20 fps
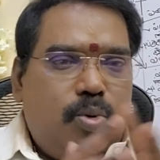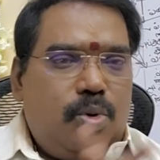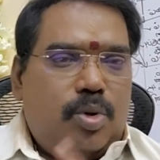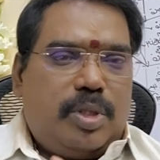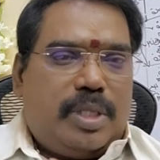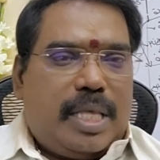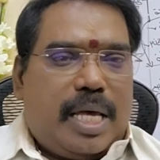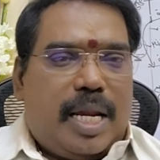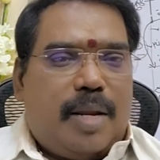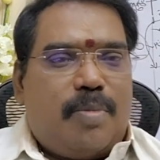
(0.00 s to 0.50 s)

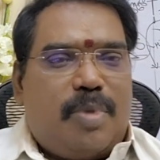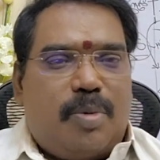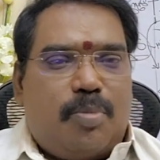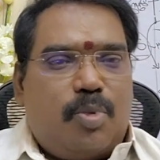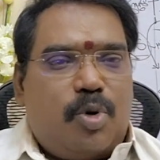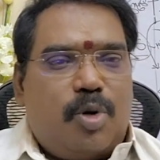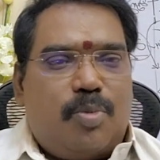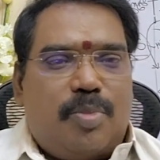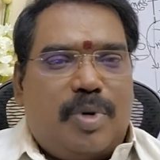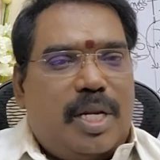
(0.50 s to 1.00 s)
ஒரு தலைமை
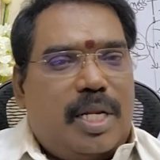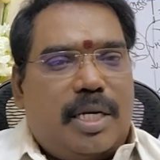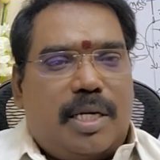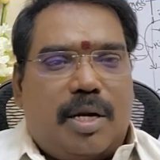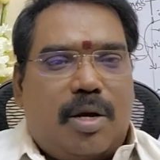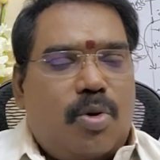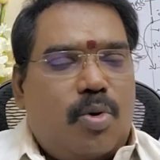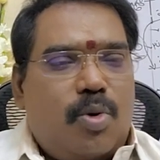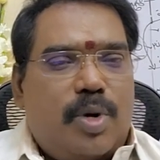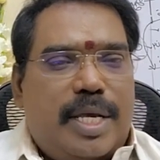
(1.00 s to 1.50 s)
பொறுப்பில்
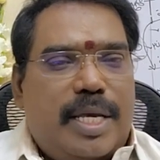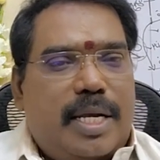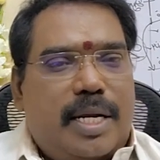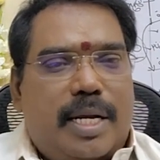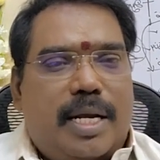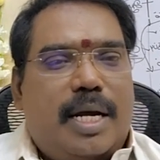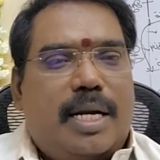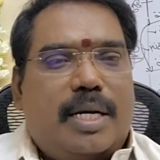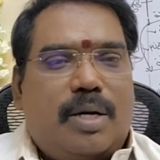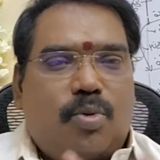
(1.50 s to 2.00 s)
இருக்கக்கூடிய
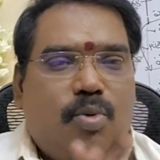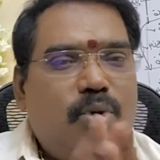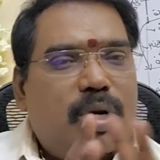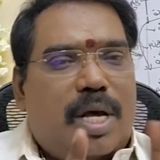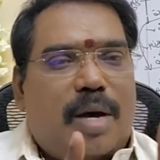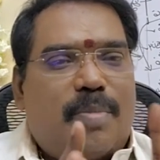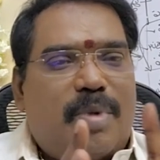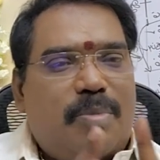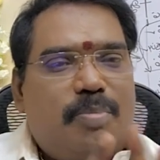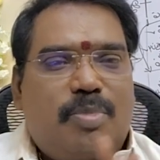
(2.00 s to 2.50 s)
நான்
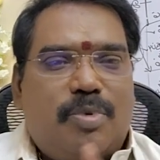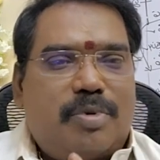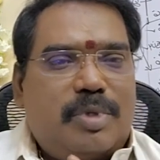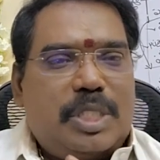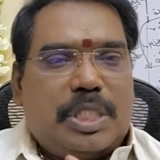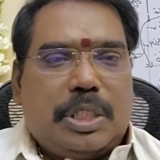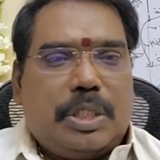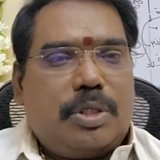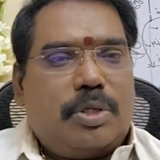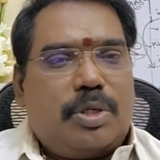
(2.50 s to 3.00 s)
ஒரு அமைப்பு
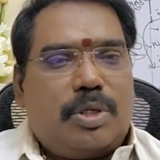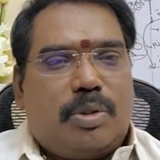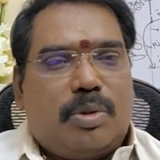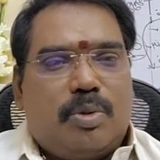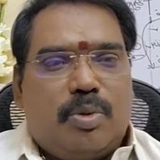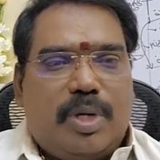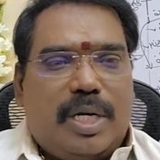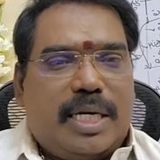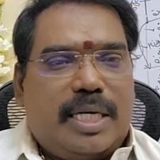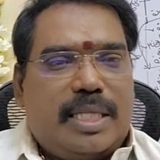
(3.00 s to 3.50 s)
வச்சிருக்கிறோம்
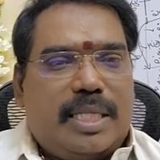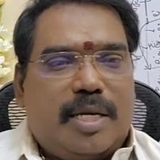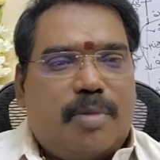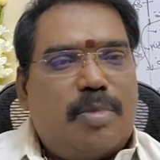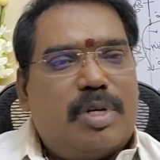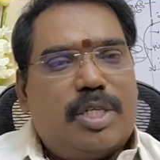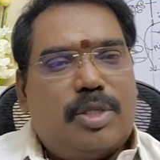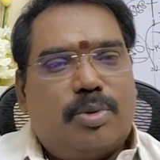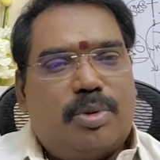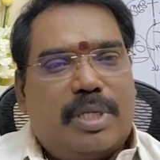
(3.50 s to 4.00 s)

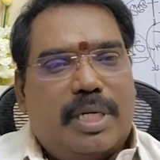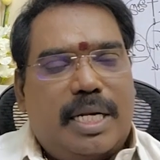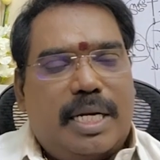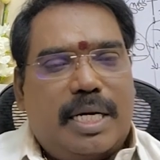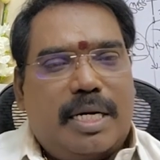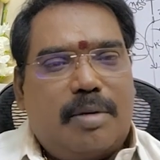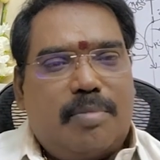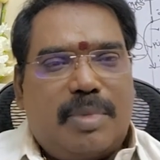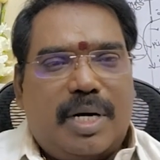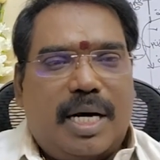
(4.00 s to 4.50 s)
உலகத்தமிழ்
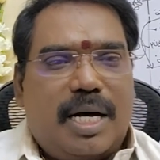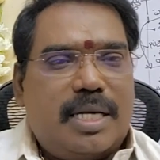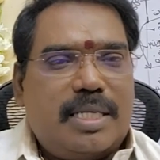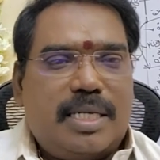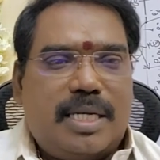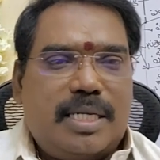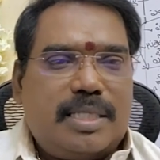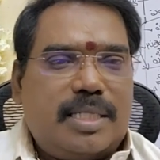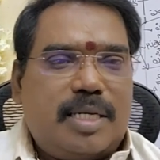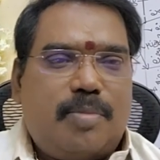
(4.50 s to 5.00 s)
ஜோதிடர்கள்
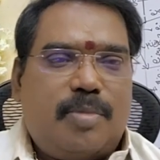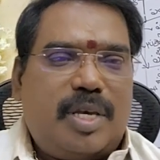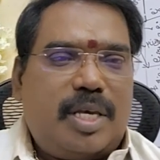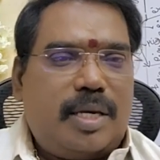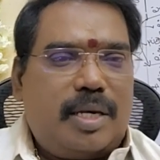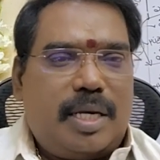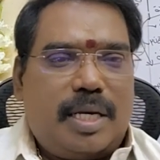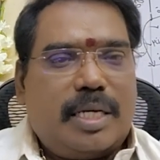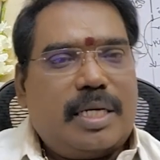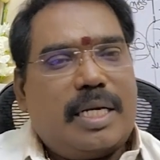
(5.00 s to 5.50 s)
மகாஜன சபை
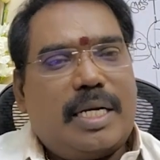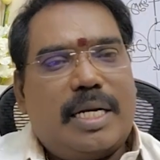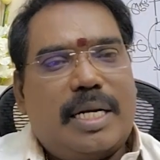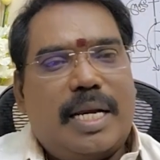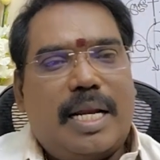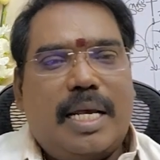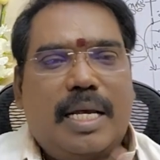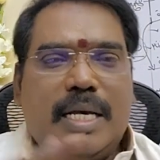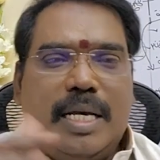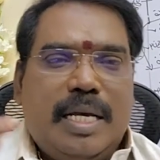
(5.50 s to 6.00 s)

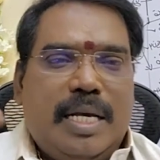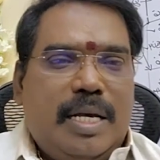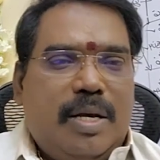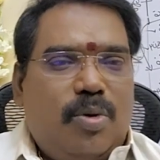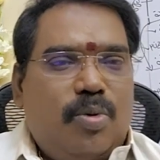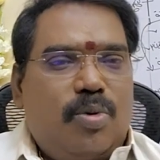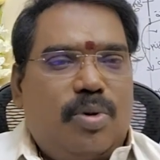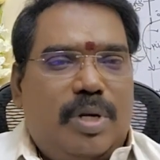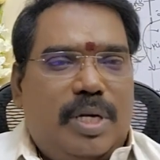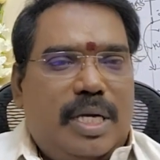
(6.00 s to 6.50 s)
என்கின்ற
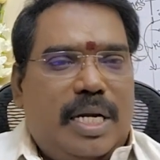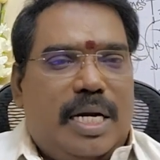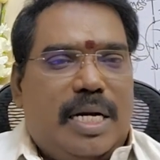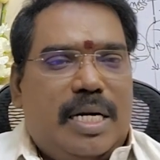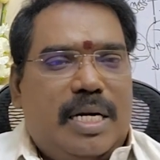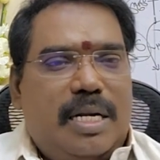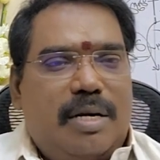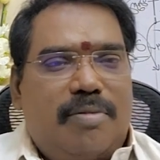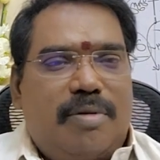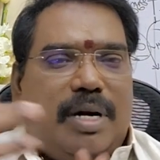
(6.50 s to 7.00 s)
ஒரு
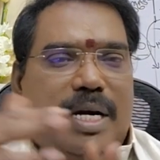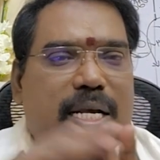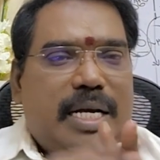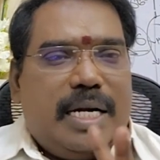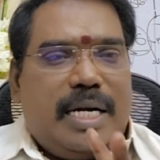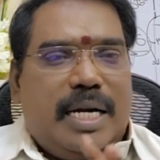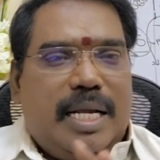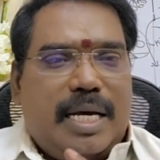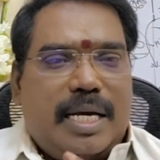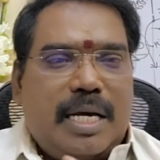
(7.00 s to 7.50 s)
இரண்டு
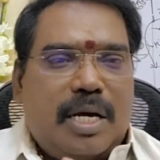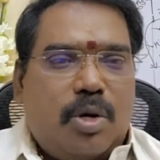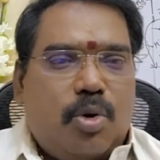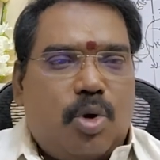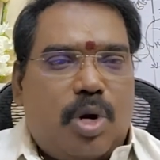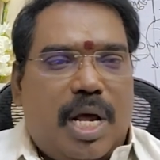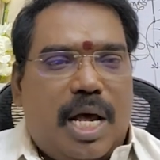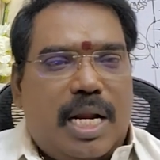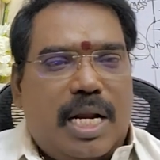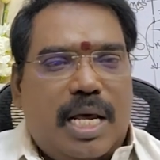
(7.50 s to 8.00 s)
வருடங்களாக
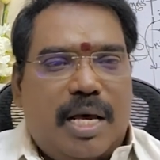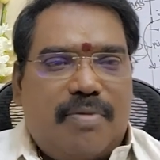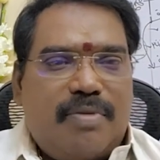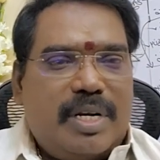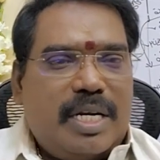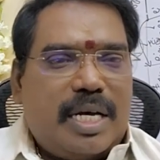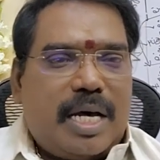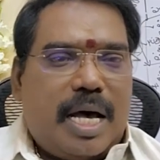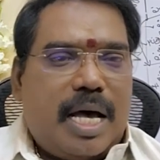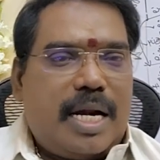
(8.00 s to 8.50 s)

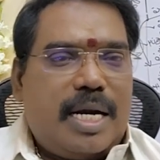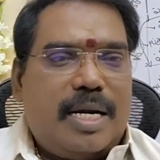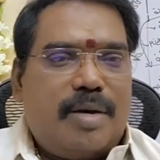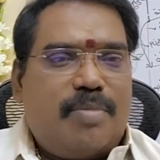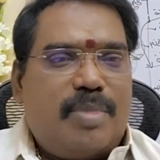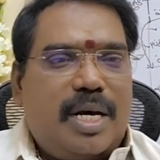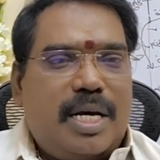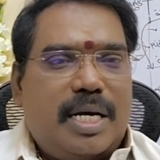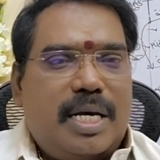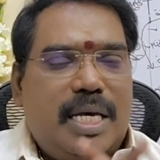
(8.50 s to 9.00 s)
கொரோனாவின்
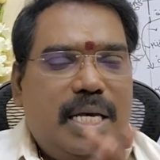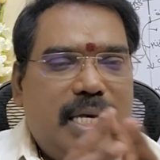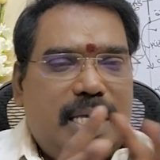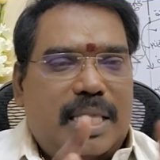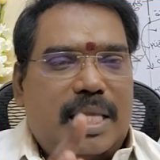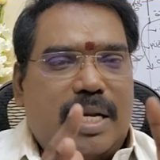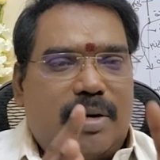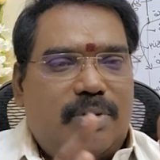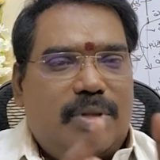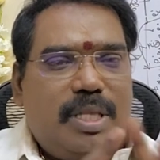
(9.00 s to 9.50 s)
காரணமாக
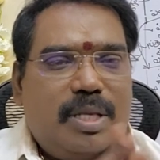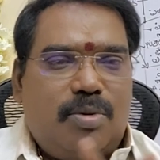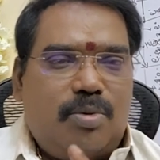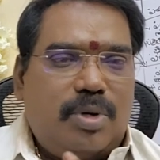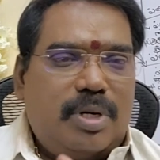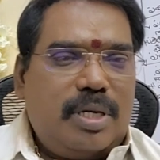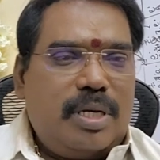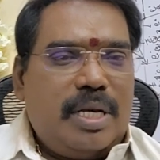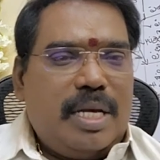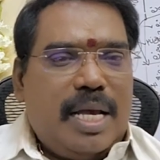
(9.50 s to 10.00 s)
இதில் வந்து
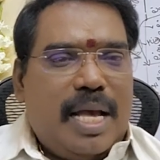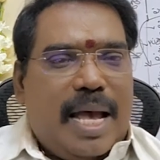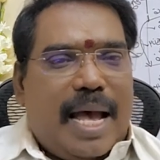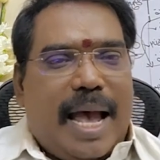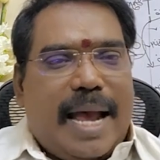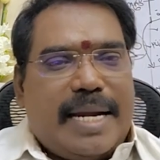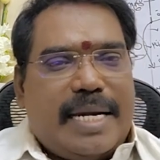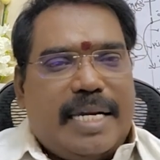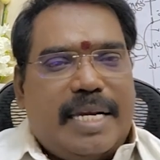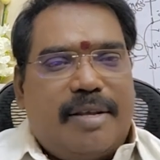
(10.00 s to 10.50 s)
ஒரு
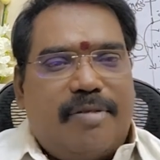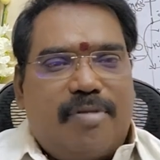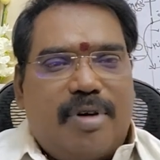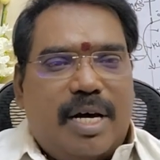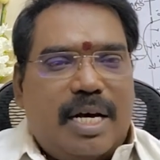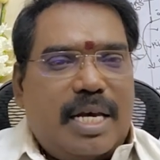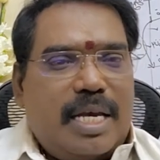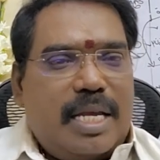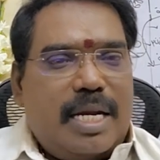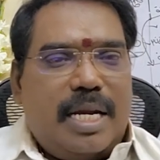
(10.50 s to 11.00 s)

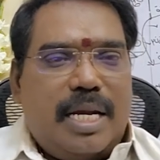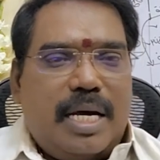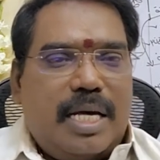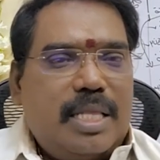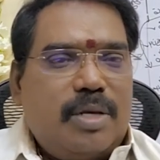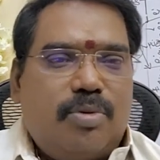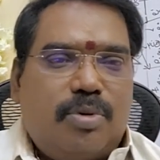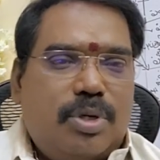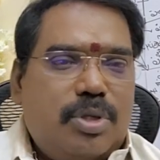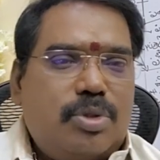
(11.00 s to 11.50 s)
ஆக்டிவாக
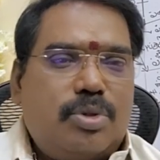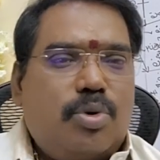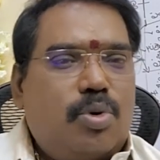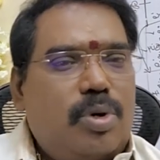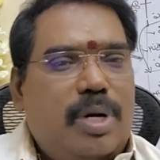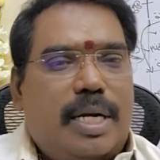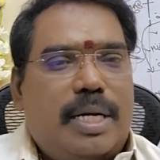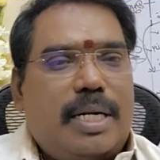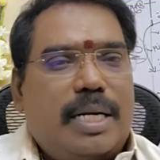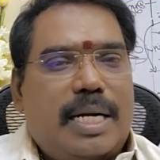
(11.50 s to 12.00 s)
இல்லாத ஒரு
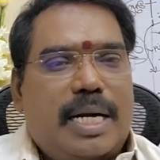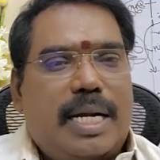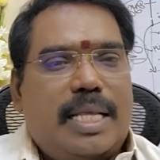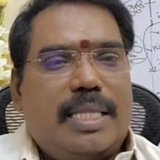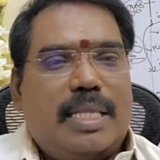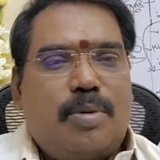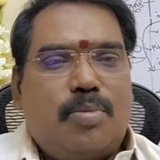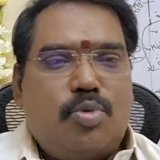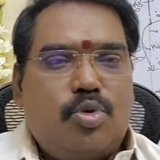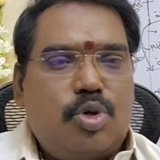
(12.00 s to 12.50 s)
சூழல்
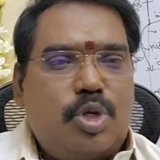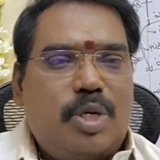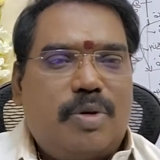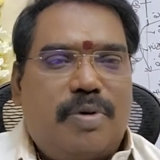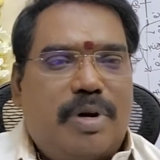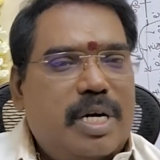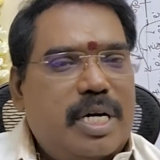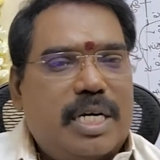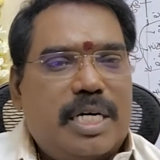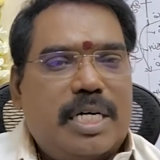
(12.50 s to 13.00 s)
கடந்த மூன்று
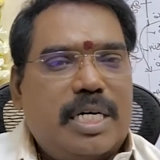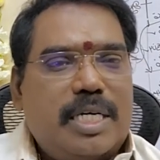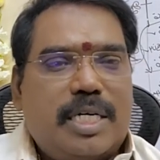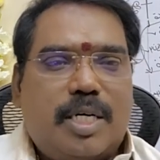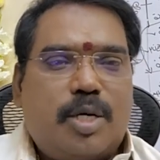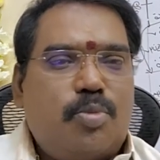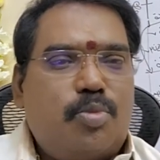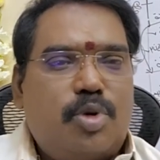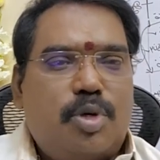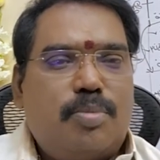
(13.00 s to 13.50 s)

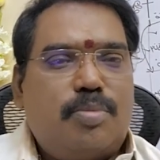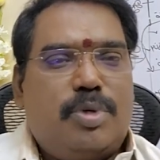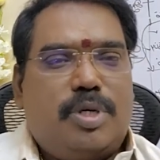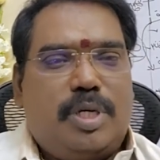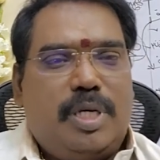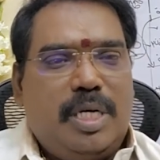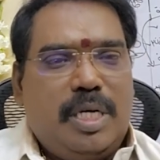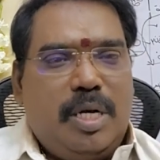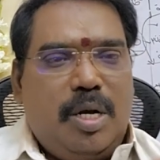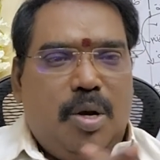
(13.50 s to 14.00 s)
வருடங்களுக்கு முன்பு